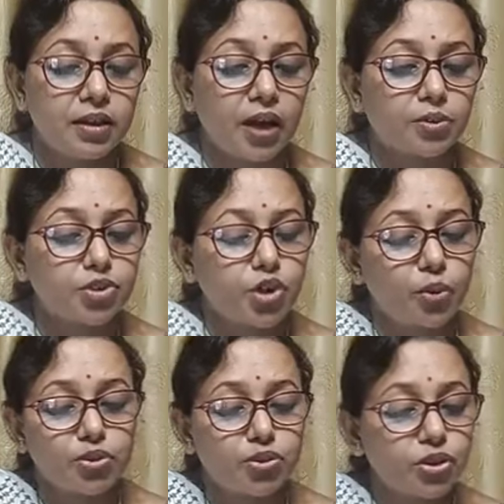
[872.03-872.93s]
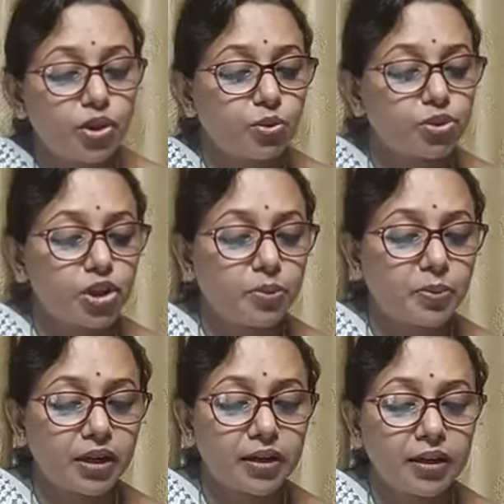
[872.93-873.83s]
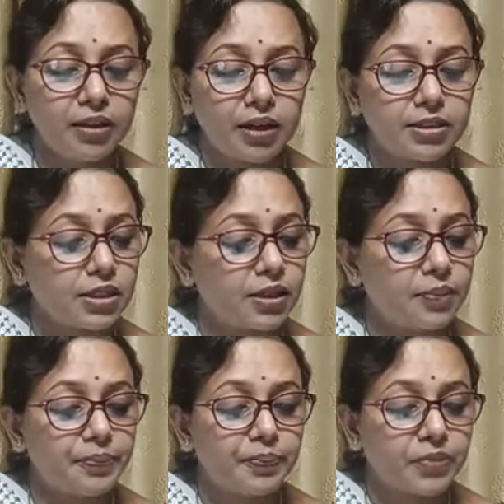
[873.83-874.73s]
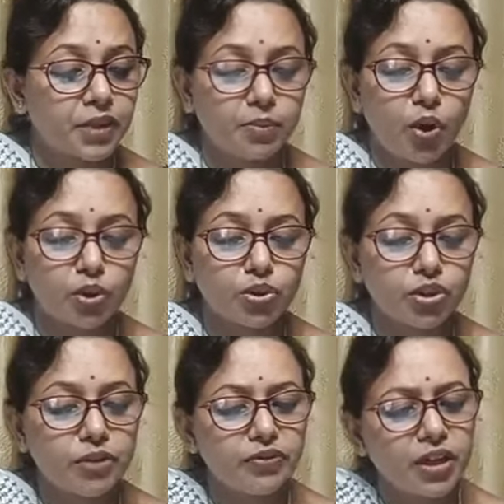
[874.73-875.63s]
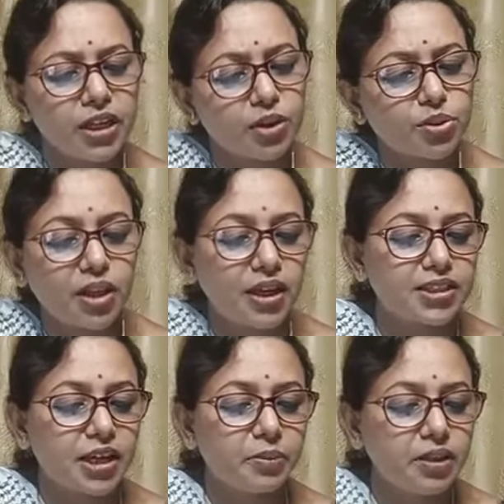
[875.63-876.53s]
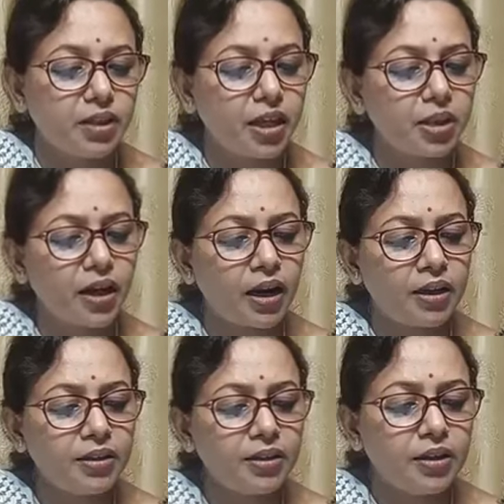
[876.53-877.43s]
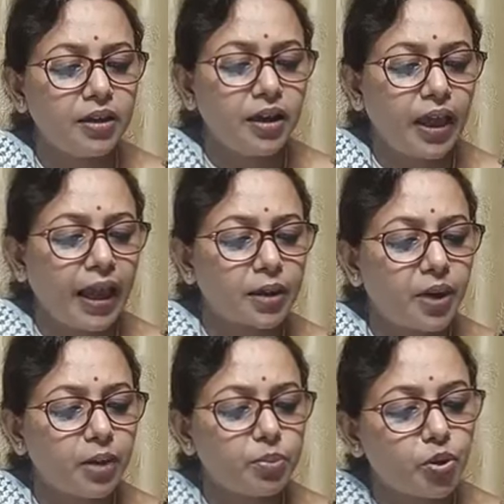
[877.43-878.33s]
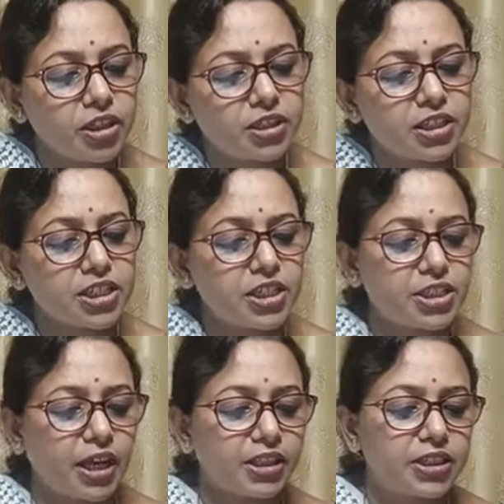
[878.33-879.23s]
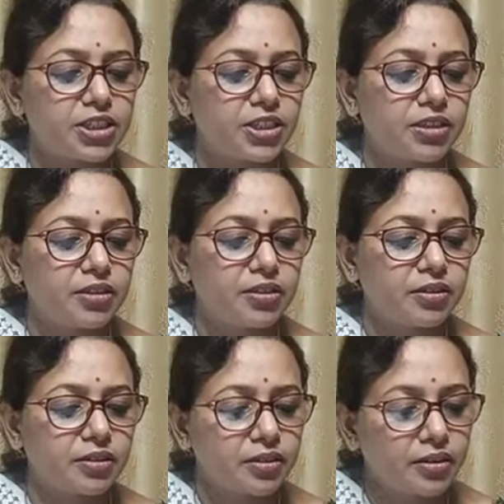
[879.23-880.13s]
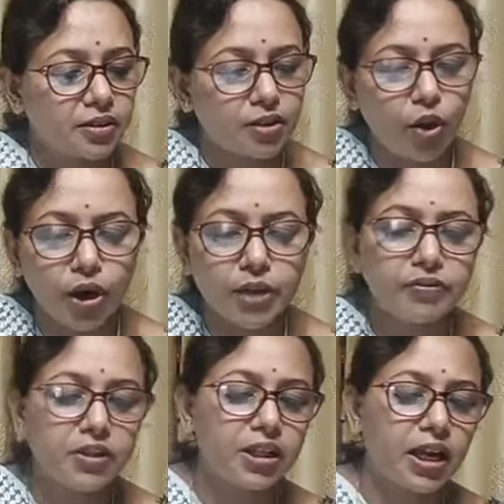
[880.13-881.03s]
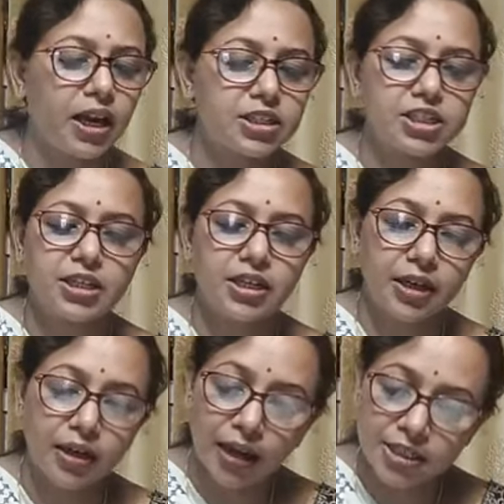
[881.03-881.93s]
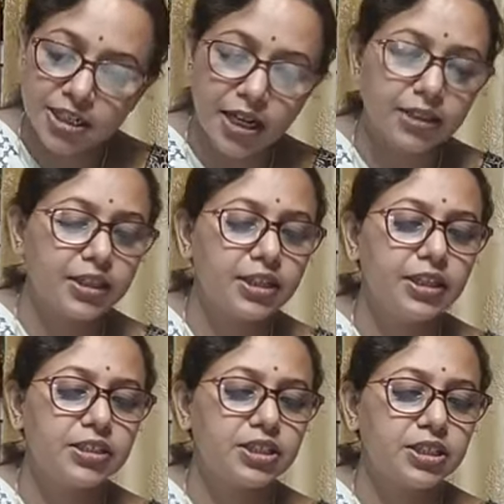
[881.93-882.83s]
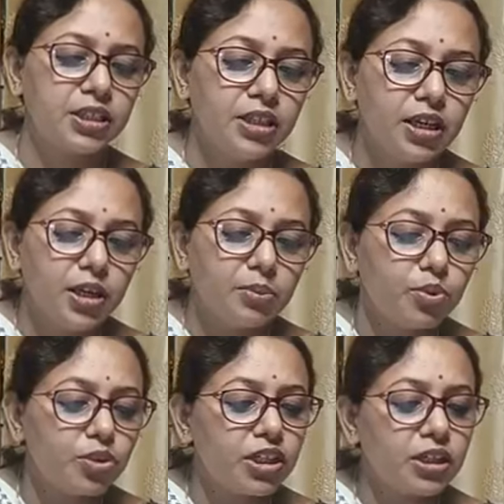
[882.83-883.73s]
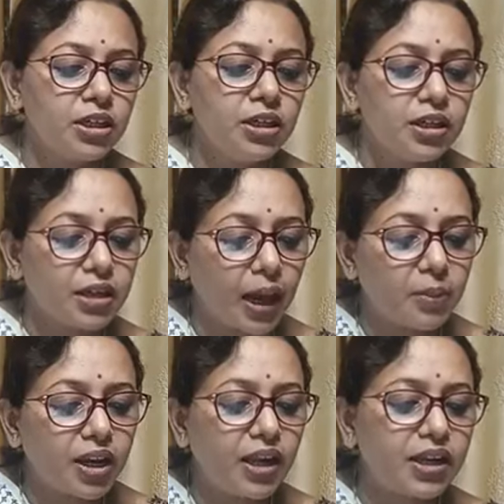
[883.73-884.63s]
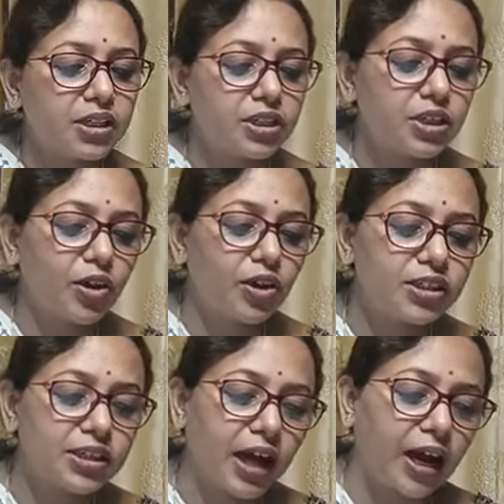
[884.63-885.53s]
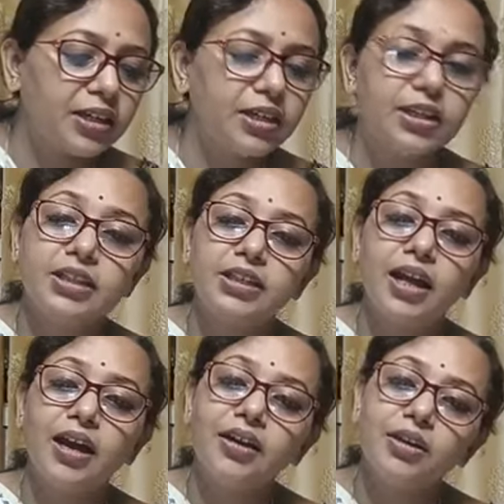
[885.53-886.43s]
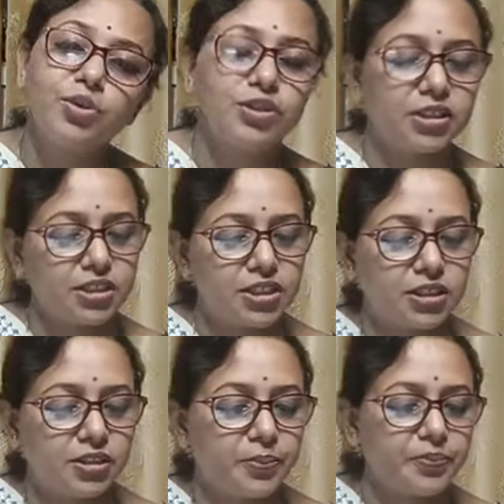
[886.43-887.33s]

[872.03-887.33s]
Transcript: ঠাকুর সমস্ত দিন অবসর পান নাই আচ্ছা ভক্তদের ফেলিয়া কোথায় যাইবেন এইবার একবার বহির্দেশে যাইতেছেন ঘরে ফিরিয়া আসিয়া আসিয়া দেখিলেন যে মণি রামলালের নিকট গান লিখিয়া লইতেছেন